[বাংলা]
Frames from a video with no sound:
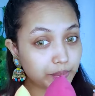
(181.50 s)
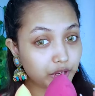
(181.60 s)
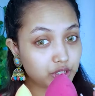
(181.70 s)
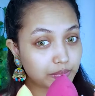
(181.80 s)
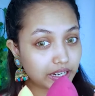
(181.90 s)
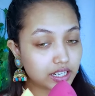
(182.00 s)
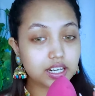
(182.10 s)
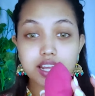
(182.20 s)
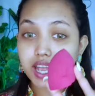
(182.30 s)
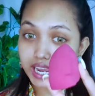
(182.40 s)
বিউটি ব্লেন্ডার
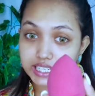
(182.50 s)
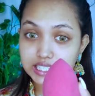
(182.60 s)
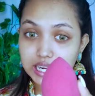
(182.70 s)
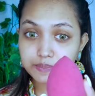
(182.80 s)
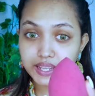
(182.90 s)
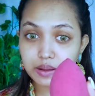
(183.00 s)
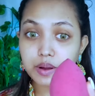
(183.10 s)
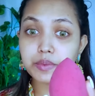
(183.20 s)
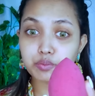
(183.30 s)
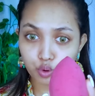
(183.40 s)
এটার নাম দিলাম
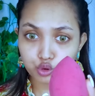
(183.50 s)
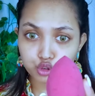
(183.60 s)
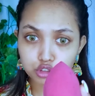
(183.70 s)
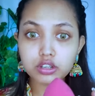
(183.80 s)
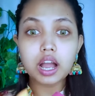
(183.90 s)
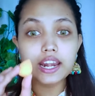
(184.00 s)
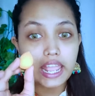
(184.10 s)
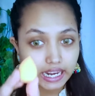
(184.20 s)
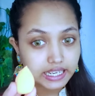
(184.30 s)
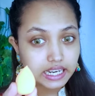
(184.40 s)
আমি মোটু আর
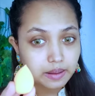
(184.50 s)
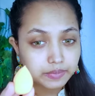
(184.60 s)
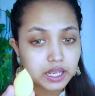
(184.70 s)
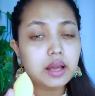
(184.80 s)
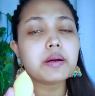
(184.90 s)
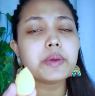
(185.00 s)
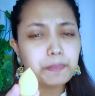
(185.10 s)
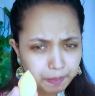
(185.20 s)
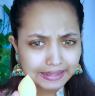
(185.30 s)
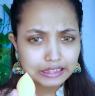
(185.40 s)
এটার নাম দিলাম আমি
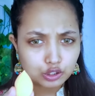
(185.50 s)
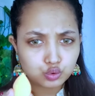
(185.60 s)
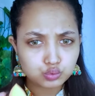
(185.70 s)
পাতলু